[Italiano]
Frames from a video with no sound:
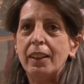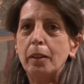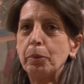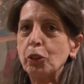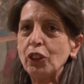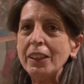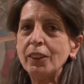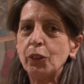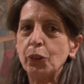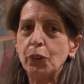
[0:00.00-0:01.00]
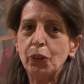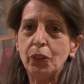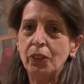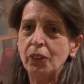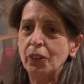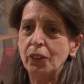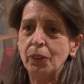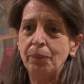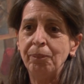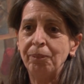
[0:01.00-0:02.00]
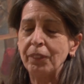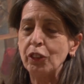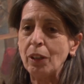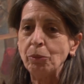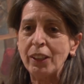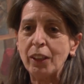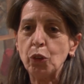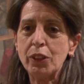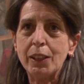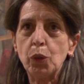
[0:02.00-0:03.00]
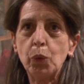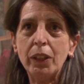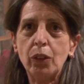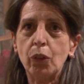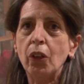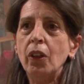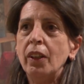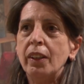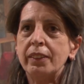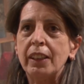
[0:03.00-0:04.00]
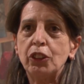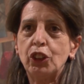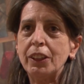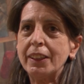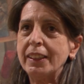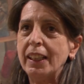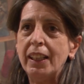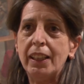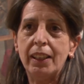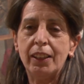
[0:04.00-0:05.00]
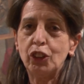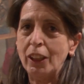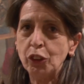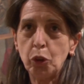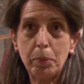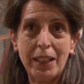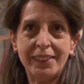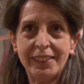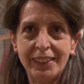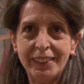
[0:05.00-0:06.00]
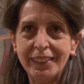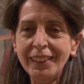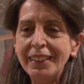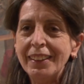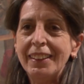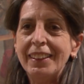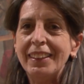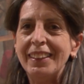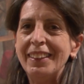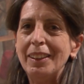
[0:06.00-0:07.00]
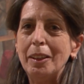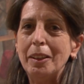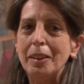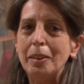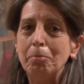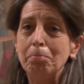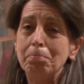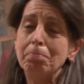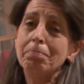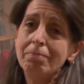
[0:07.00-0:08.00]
il progetto eh, diciamo, era costituito da circa 100 eh, prestiti e